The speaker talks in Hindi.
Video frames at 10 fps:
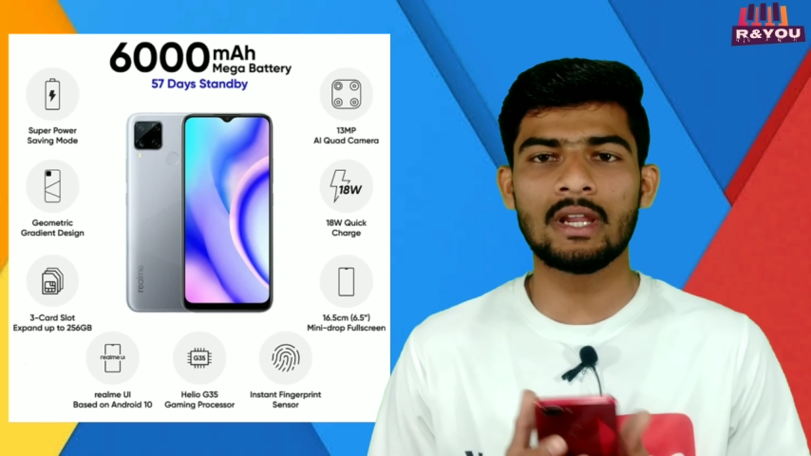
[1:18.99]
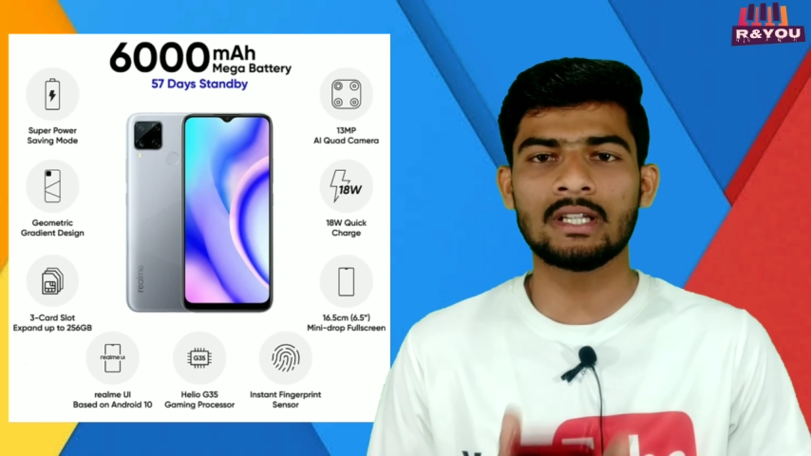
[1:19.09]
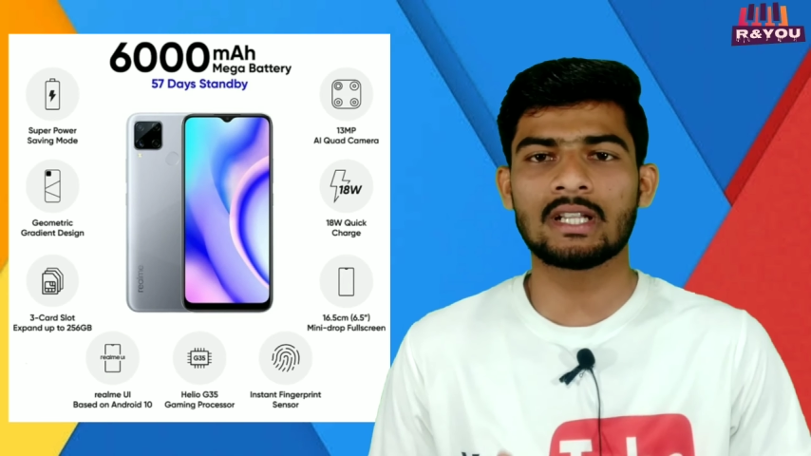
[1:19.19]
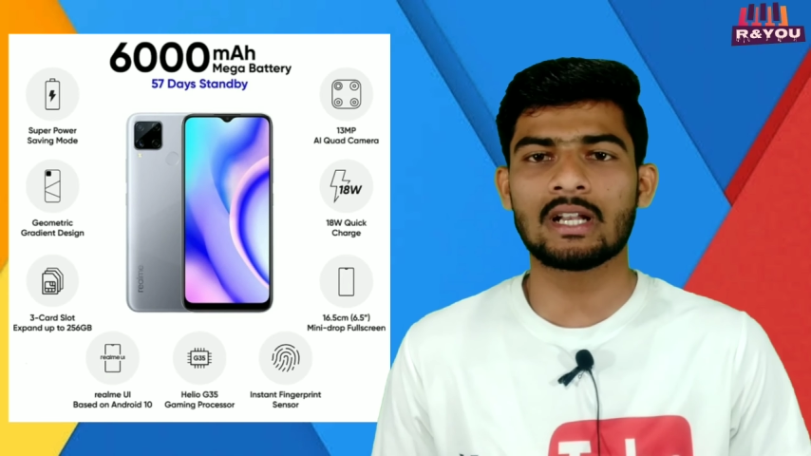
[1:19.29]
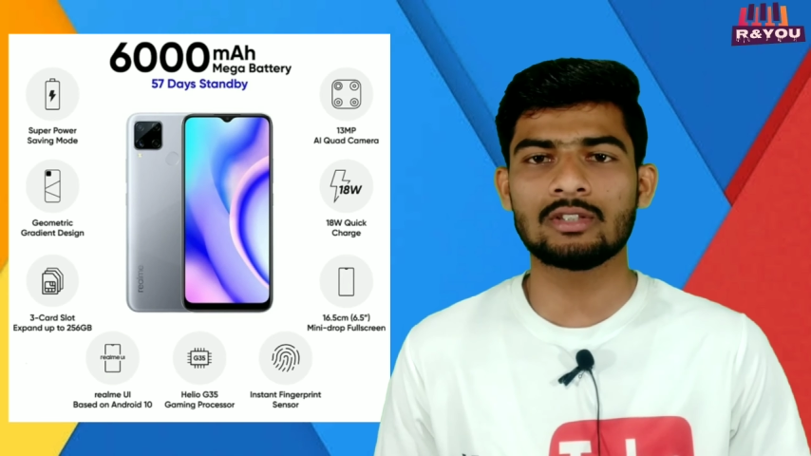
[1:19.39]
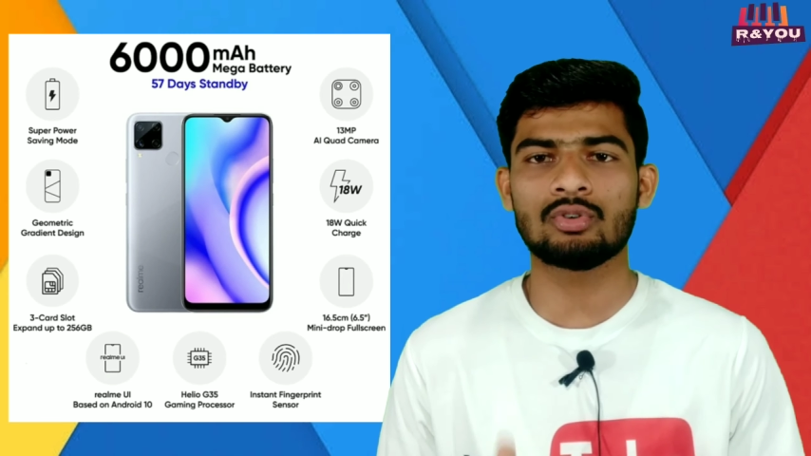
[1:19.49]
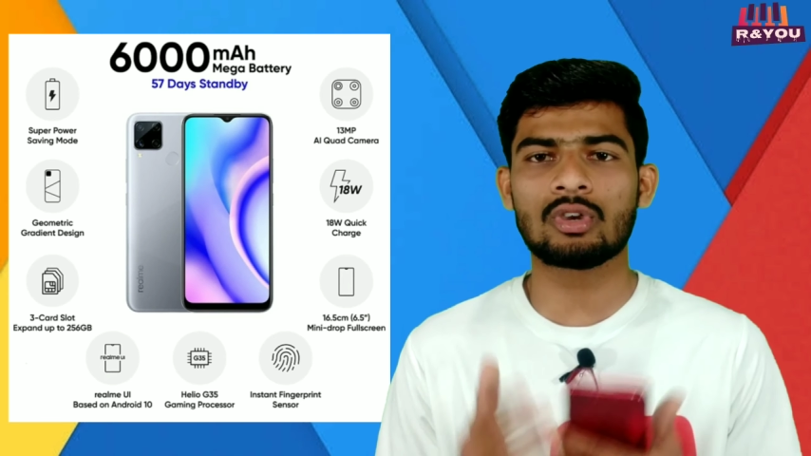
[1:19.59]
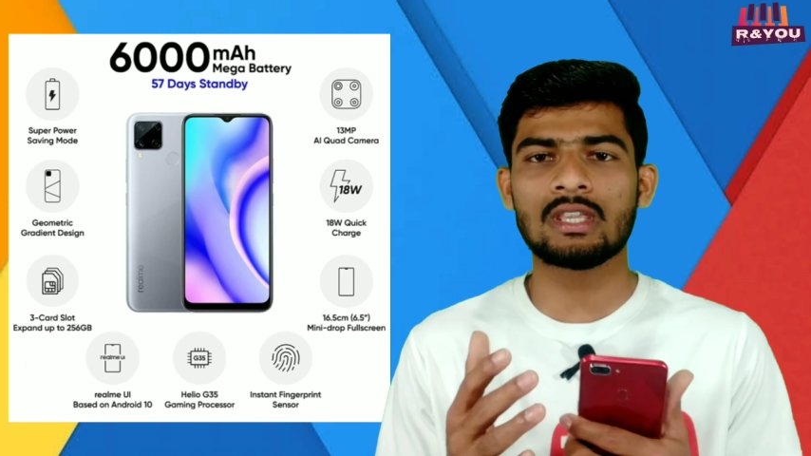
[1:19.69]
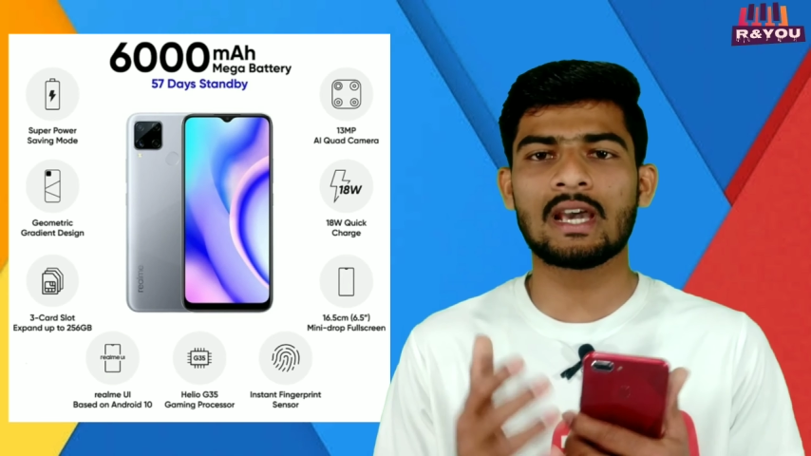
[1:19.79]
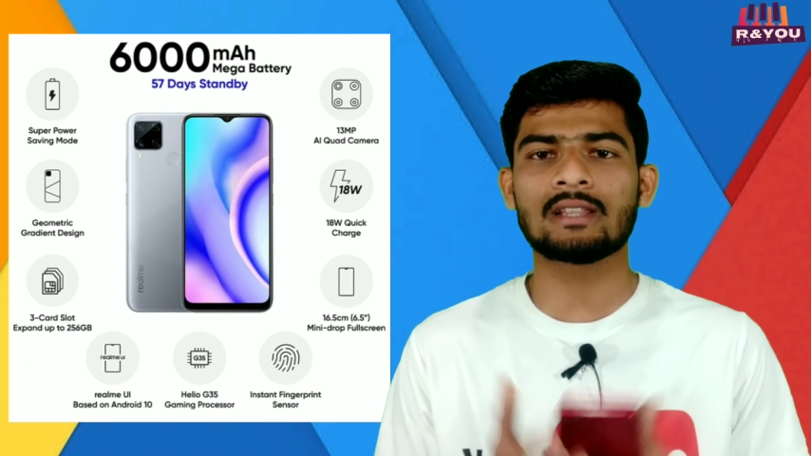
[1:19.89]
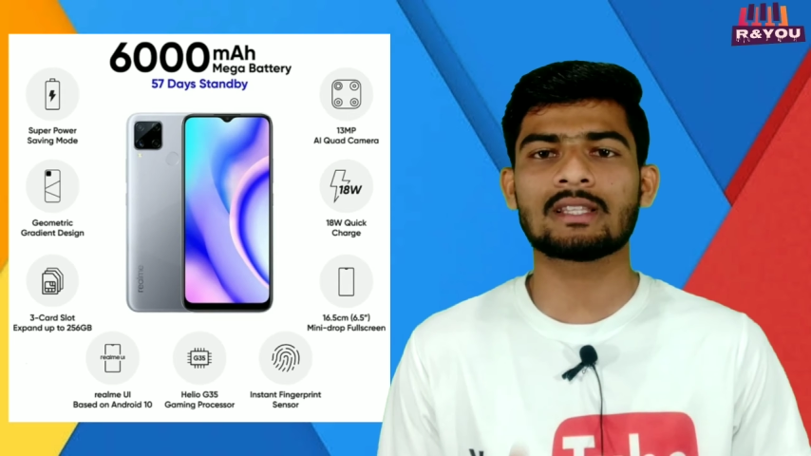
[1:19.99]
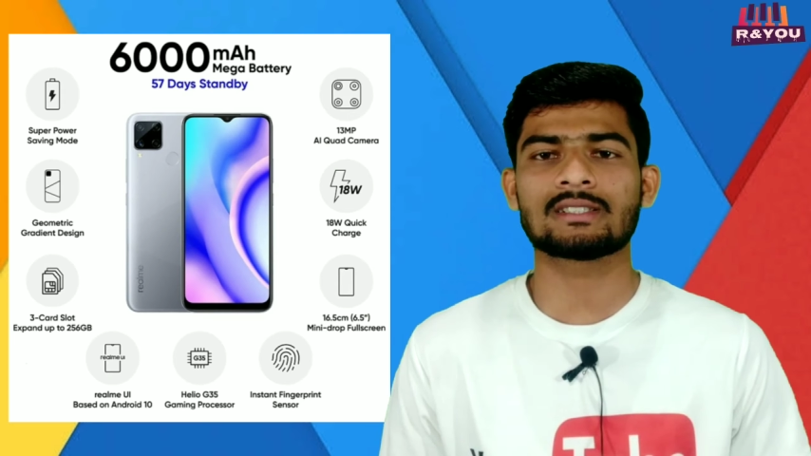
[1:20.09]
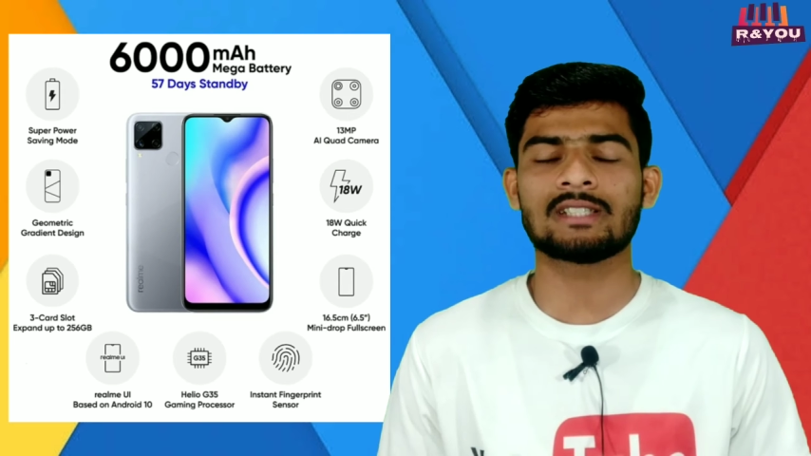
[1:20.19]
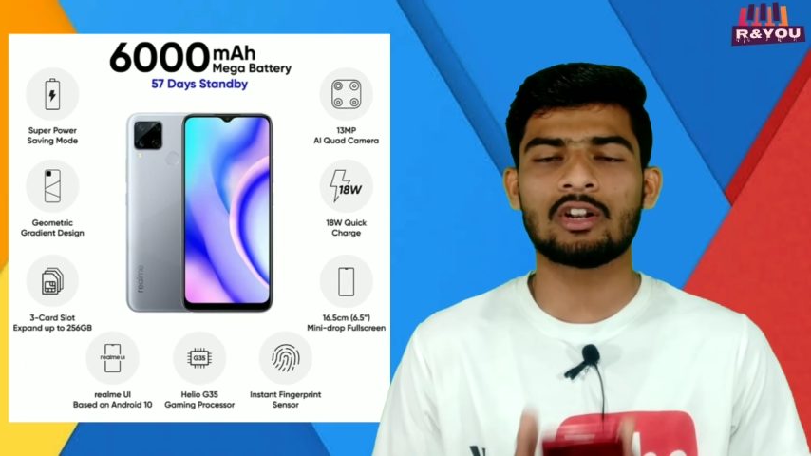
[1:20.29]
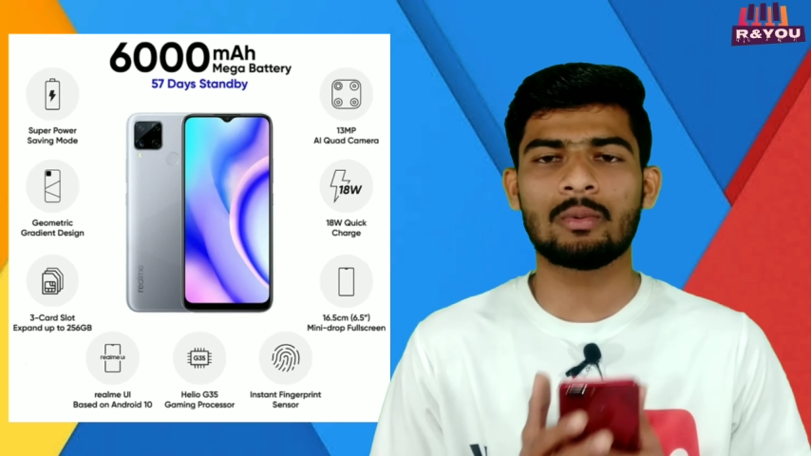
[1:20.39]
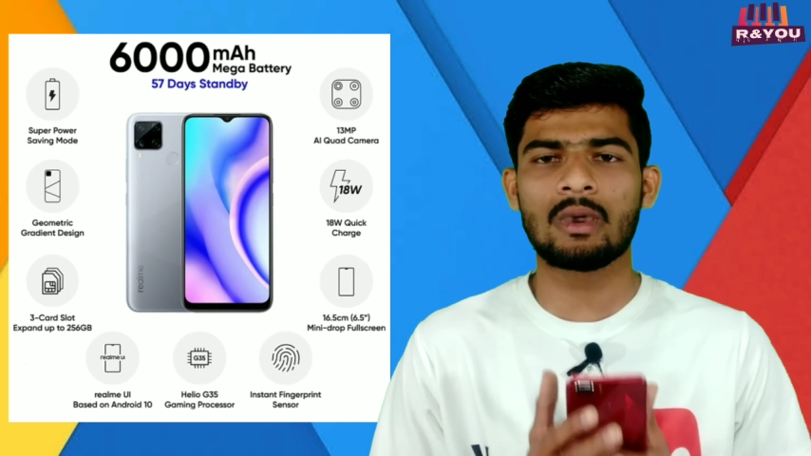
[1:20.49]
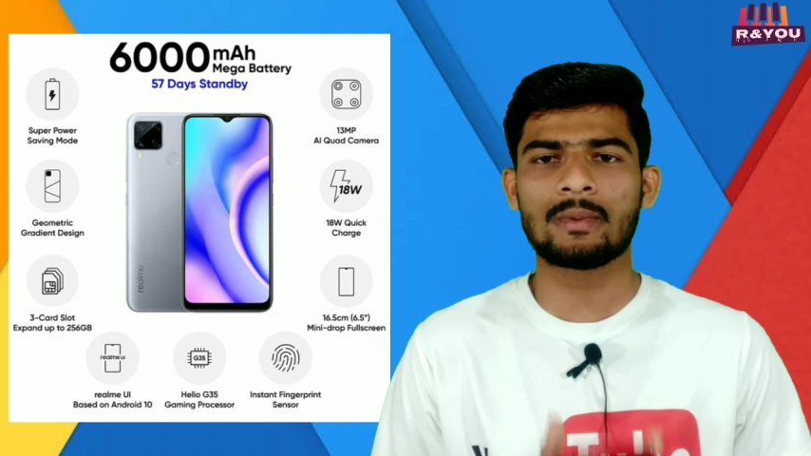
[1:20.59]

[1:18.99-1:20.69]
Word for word: इंटरनल जो की यार दस के